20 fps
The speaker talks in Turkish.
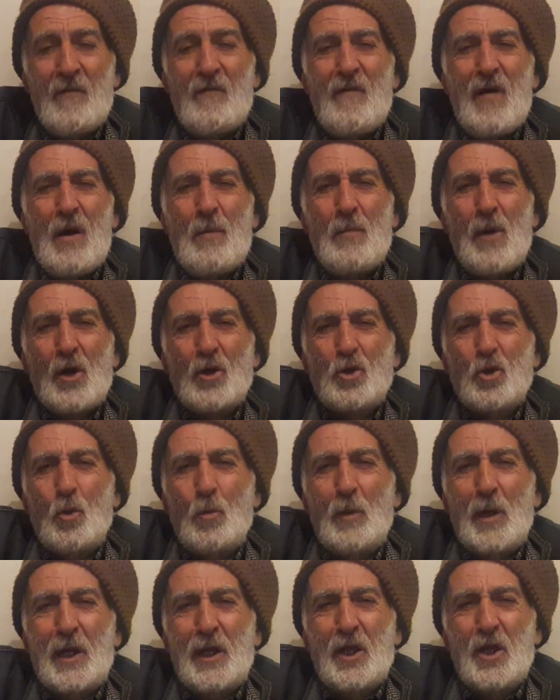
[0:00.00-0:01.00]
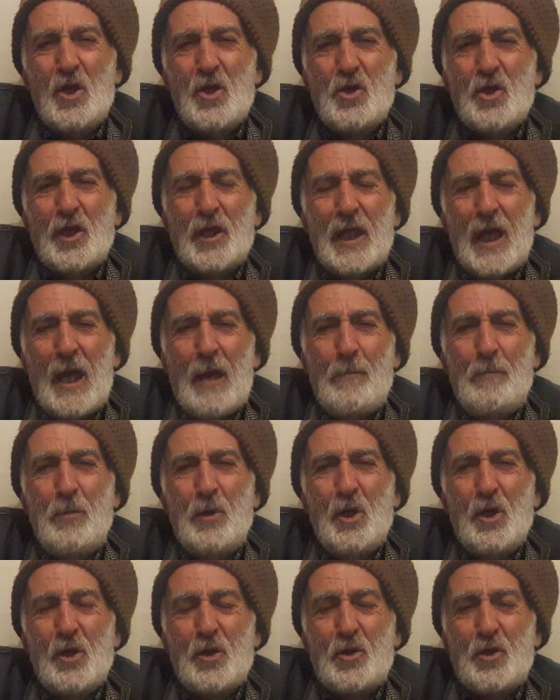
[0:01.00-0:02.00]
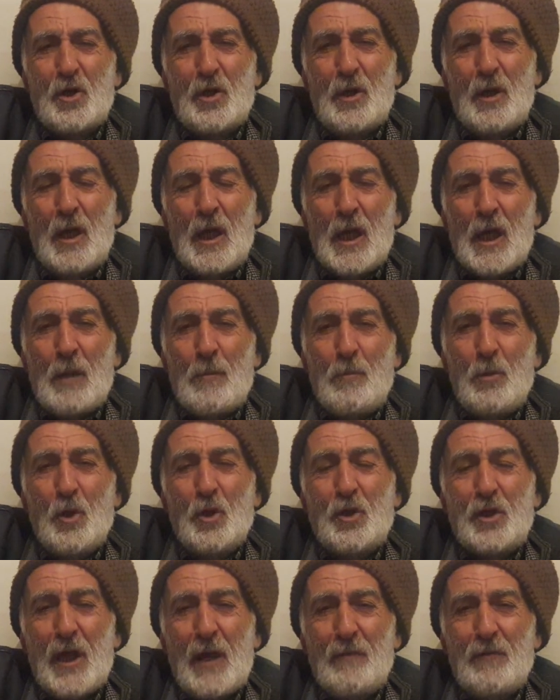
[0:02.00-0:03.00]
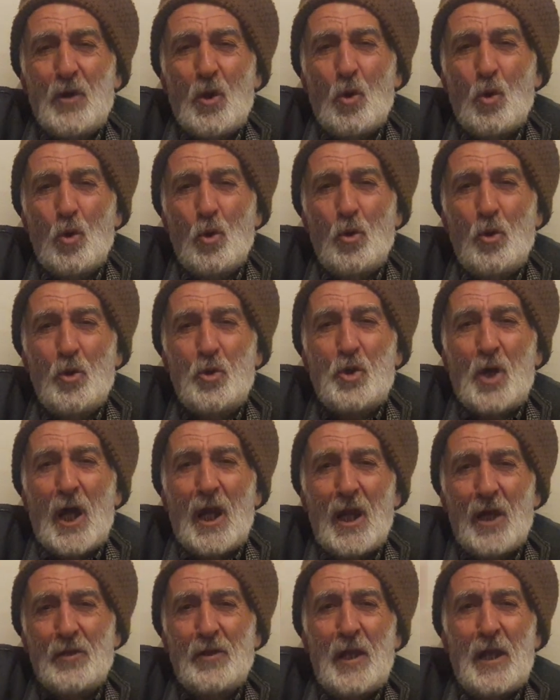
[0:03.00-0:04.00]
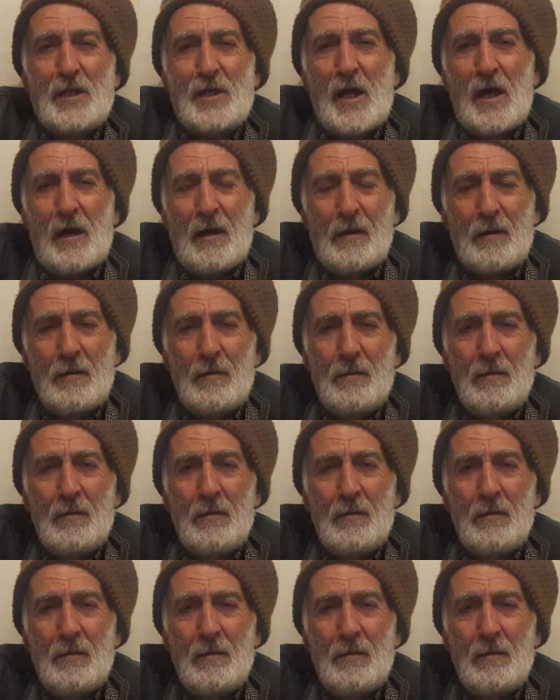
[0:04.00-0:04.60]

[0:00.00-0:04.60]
ve mazlumların içinde bir bir sevdiği kulunu şahlandıracak.